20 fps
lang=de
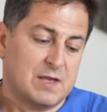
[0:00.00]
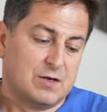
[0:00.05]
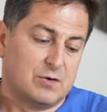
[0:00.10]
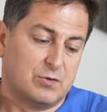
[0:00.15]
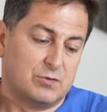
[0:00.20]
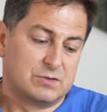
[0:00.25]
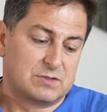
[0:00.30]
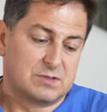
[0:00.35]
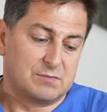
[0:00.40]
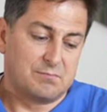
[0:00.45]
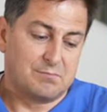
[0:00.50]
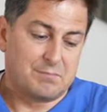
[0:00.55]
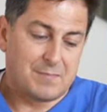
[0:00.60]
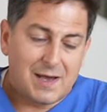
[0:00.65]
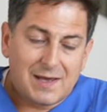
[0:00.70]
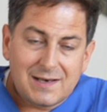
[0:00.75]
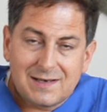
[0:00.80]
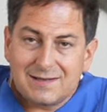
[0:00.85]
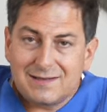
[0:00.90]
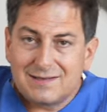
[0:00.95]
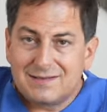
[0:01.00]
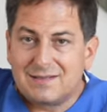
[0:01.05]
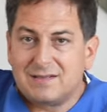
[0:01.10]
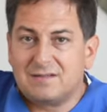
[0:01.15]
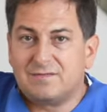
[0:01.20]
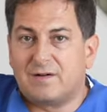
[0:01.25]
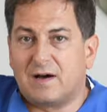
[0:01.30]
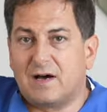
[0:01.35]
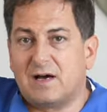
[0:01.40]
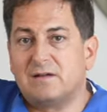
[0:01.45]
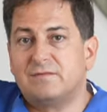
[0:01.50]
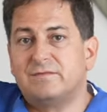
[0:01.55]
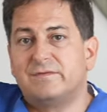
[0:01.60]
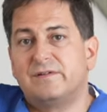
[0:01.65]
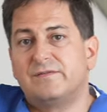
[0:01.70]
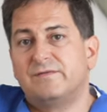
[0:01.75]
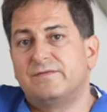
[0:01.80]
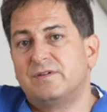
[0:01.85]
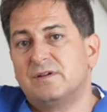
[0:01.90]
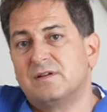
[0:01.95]
Und meine Idee war,
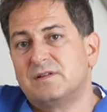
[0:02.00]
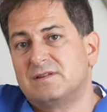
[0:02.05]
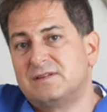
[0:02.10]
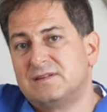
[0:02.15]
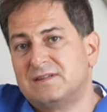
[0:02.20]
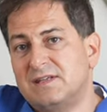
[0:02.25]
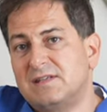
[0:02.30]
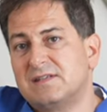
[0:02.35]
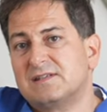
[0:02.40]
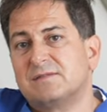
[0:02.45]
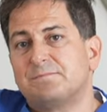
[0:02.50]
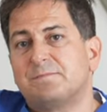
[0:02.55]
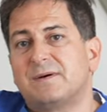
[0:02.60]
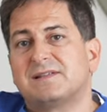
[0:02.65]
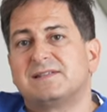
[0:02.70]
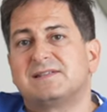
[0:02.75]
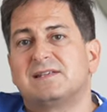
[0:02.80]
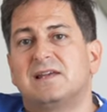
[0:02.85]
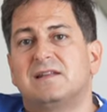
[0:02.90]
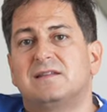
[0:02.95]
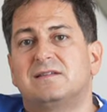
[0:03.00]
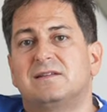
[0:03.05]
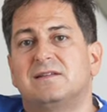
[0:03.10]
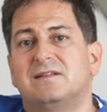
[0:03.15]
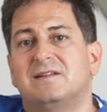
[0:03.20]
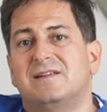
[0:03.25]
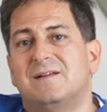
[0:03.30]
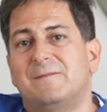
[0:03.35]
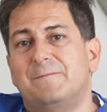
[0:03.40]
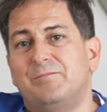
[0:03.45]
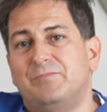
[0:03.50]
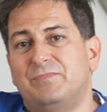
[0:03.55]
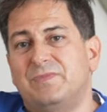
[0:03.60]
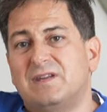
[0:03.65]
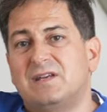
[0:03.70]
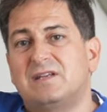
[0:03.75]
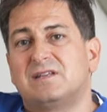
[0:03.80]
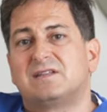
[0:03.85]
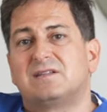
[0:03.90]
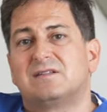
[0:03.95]
wenn wir diese Patientin
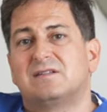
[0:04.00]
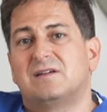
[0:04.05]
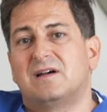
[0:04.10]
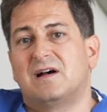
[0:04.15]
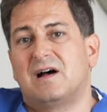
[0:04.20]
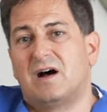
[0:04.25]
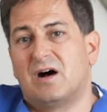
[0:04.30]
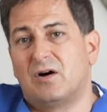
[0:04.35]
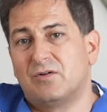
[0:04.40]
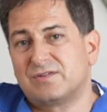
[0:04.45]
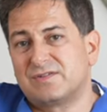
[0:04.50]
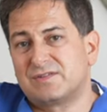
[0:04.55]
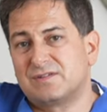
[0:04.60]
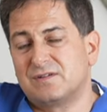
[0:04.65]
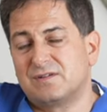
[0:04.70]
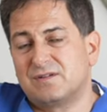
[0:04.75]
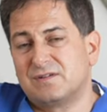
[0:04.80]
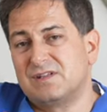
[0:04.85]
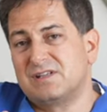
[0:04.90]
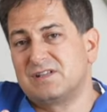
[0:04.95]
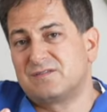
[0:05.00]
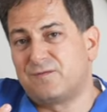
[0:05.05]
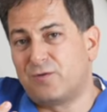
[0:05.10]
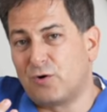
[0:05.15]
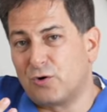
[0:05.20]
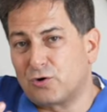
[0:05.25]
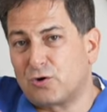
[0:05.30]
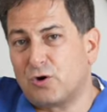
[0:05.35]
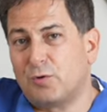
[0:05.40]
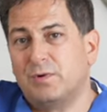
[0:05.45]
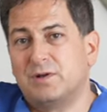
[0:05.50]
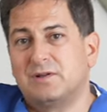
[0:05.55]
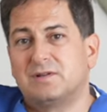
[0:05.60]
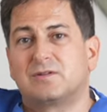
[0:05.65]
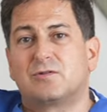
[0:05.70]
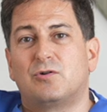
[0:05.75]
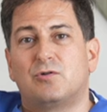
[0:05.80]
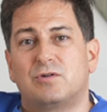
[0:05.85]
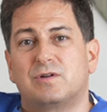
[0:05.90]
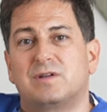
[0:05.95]
nicht aus, äh, nicht
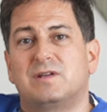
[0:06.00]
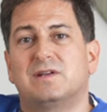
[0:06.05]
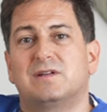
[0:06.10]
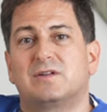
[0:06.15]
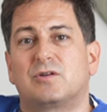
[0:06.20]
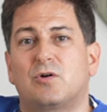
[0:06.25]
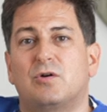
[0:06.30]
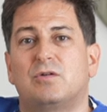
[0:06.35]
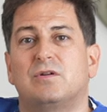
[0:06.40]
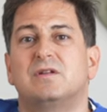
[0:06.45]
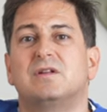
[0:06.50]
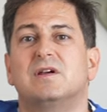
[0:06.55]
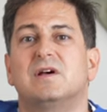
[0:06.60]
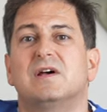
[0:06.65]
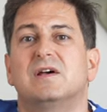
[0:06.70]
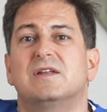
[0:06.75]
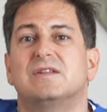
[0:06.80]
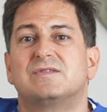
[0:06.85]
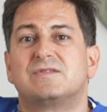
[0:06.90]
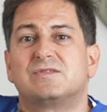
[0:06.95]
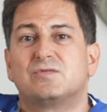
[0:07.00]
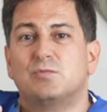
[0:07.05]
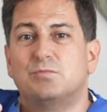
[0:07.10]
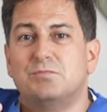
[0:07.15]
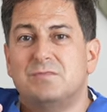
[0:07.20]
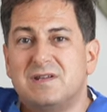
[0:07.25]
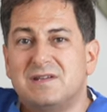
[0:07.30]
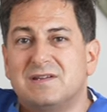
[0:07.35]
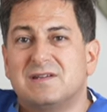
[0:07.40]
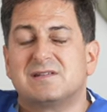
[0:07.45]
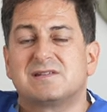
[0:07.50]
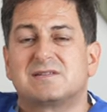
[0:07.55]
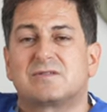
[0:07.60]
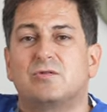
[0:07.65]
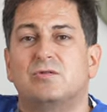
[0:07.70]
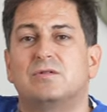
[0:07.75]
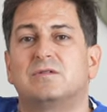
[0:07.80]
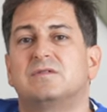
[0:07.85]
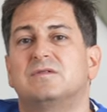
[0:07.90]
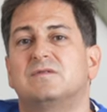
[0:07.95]
vollkommen korrigieren können, zumindest
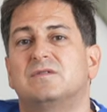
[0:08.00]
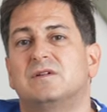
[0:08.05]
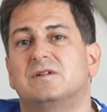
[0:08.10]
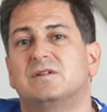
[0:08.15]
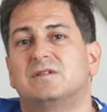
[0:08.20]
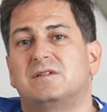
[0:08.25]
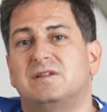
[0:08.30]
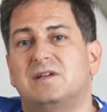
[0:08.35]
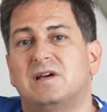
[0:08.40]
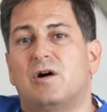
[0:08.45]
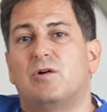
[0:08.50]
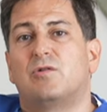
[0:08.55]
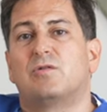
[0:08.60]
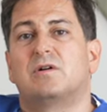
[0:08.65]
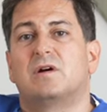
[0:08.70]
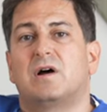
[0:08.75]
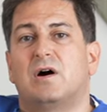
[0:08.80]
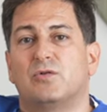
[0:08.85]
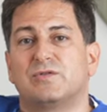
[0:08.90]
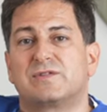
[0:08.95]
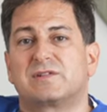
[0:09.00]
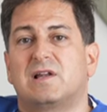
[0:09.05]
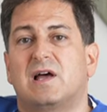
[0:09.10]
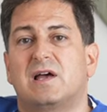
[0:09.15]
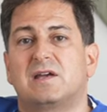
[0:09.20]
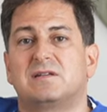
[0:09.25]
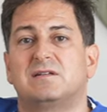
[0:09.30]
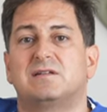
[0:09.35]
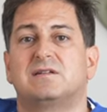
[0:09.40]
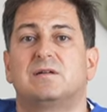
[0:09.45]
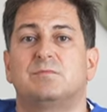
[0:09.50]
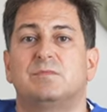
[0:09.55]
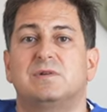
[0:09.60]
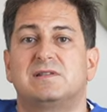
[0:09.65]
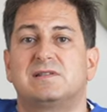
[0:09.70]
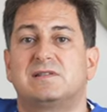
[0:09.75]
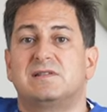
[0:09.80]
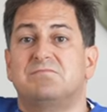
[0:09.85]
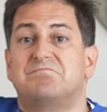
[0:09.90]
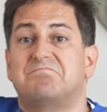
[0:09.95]
könnten wir die Augen ausgleichen,
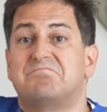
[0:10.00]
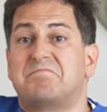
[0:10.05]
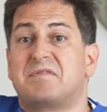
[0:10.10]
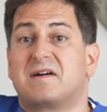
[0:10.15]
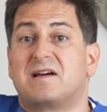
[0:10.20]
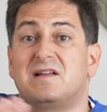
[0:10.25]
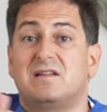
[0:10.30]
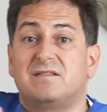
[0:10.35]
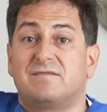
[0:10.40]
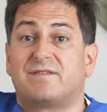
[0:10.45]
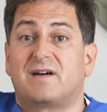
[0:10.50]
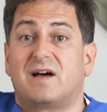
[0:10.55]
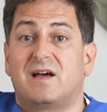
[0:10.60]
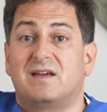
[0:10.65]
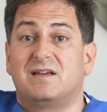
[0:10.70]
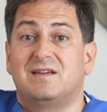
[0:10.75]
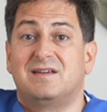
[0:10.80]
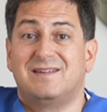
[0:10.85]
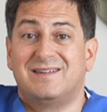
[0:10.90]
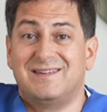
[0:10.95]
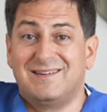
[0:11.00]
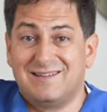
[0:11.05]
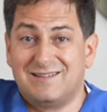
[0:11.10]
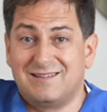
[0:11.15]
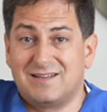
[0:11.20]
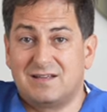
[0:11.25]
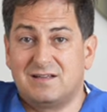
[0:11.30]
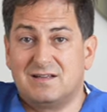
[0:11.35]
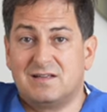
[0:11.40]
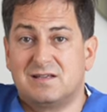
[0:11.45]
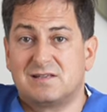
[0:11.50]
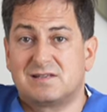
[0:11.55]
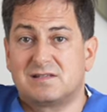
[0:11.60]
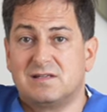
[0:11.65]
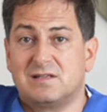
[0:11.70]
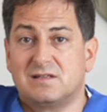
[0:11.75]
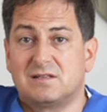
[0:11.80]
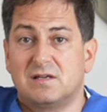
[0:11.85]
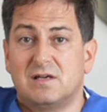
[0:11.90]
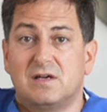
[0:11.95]
damit sie brillenfrei in der Nähe
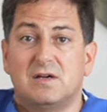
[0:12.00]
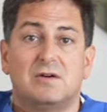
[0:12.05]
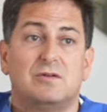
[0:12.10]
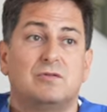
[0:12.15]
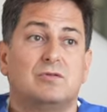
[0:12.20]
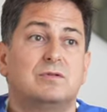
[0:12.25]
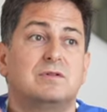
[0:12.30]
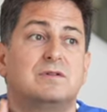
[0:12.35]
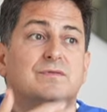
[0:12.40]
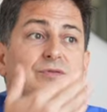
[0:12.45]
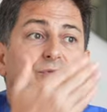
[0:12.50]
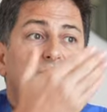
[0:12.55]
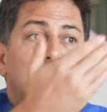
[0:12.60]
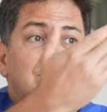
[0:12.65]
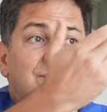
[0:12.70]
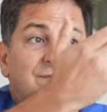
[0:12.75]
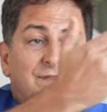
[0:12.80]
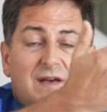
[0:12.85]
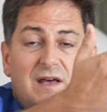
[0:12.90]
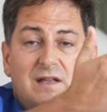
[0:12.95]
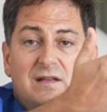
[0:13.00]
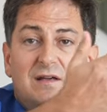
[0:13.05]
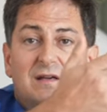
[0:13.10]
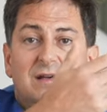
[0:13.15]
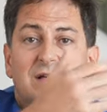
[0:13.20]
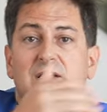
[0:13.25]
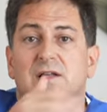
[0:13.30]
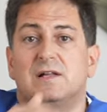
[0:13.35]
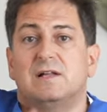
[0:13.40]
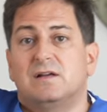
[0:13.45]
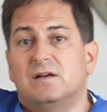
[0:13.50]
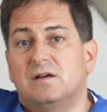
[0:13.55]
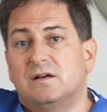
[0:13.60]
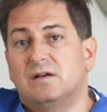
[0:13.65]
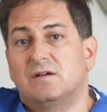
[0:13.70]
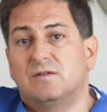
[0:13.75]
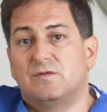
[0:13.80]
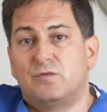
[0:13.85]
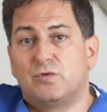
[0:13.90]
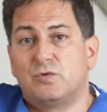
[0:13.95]
sieht und für die Ferne
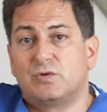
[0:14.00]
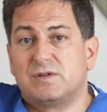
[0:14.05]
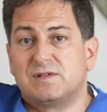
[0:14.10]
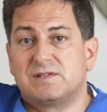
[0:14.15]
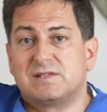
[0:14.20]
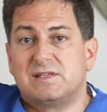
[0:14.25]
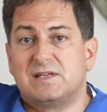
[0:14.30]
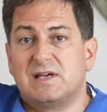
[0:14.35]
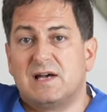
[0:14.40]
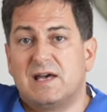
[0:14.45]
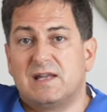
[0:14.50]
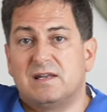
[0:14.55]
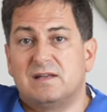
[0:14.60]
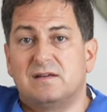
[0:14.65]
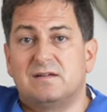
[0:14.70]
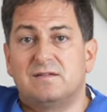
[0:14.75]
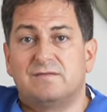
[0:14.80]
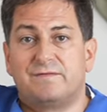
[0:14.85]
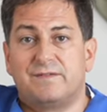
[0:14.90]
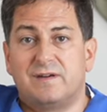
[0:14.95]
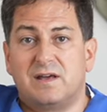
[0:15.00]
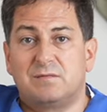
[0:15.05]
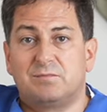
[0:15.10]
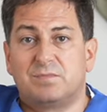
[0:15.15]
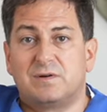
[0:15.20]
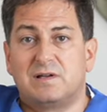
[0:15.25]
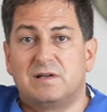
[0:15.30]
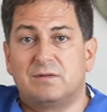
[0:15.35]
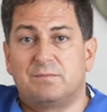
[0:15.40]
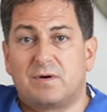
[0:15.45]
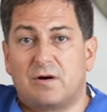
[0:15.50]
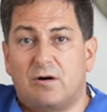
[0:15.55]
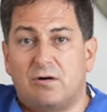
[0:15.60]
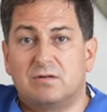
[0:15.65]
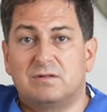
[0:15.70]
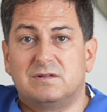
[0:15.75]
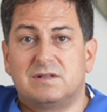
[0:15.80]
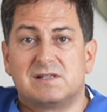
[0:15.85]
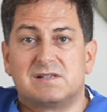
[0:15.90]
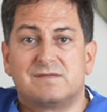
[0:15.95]
äh, würde sie eine Fernbrille
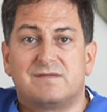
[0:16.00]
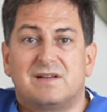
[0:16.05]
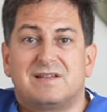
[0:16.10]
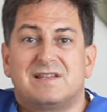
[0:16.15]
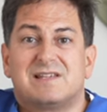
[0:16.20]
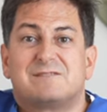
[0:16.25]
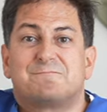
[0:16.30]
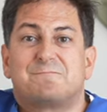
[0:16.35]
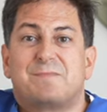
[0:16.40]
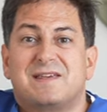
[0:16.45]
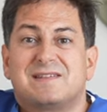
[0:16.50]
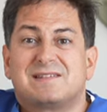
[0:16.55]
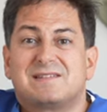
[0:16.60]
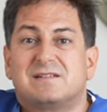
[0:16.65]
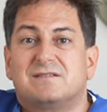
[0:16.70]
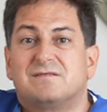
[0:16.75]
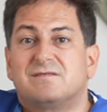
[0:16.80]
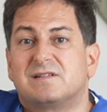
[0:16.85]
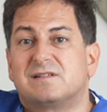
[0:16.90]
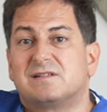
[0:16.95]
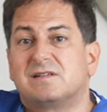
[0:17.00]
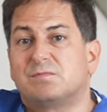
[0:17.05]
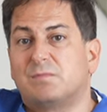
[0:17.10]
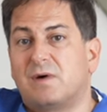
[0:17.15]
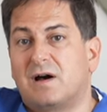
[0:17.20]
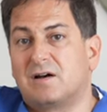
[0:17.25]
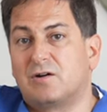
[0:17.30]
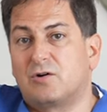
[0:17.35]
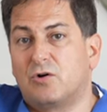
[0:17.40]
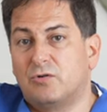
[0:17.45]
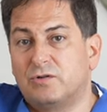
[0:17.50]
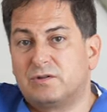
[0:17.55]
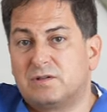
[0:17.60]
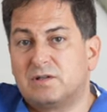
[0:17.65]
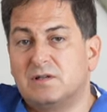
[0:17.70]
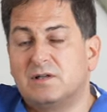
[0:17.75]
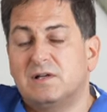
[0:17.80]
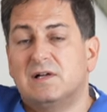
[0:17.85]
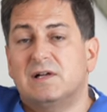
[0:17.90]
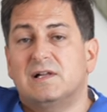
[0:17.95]
brauchen. Das war das Beste, was ich machen
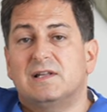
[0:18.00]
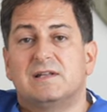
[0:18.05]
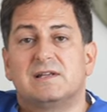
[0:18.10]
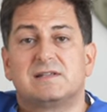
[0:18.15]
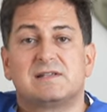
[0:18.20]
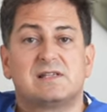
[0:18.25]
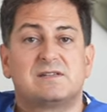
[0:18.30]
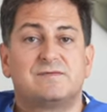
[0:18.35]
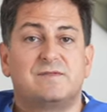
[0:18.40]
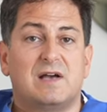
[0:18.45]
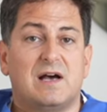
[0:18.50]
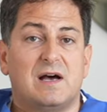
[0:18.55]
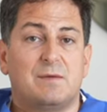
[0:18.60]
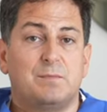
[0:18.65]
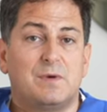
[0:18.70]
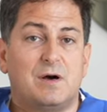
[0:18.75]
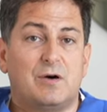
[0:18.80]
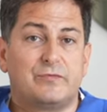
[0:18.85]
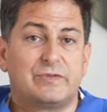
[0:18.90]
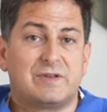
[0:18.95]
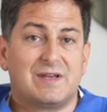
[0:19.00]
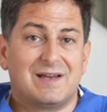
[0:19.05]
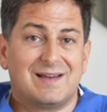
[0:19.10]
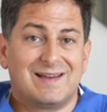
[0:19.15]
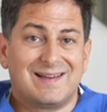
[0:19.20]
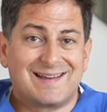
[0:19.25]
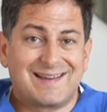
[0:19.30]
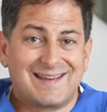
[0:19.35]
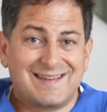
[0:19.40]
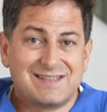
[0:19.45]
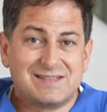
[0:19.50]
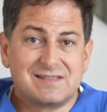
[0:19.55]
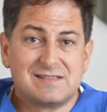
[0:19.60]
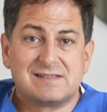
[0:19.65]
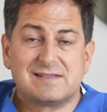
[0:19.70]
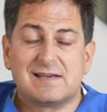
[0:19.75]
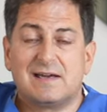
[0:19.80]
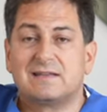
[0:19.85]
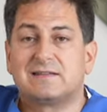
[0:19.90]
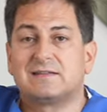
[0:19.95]
konnte. Das heißt, wir haben auf der rechten
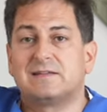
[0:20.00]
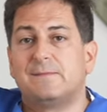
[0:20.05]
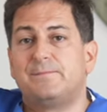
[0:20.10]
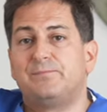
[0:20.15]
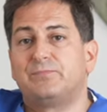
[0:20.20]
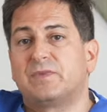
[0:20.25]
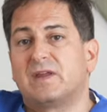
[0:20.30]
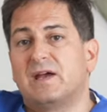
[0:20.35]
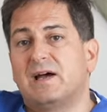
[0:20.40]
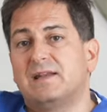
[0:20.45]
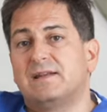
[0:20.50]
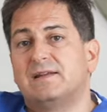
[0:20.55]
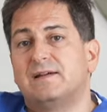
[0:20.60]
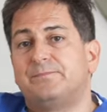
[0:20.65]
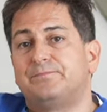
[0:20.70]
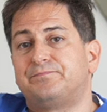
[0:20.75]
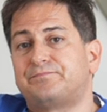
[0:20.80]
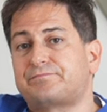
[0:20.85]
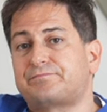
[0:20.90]
Seite eine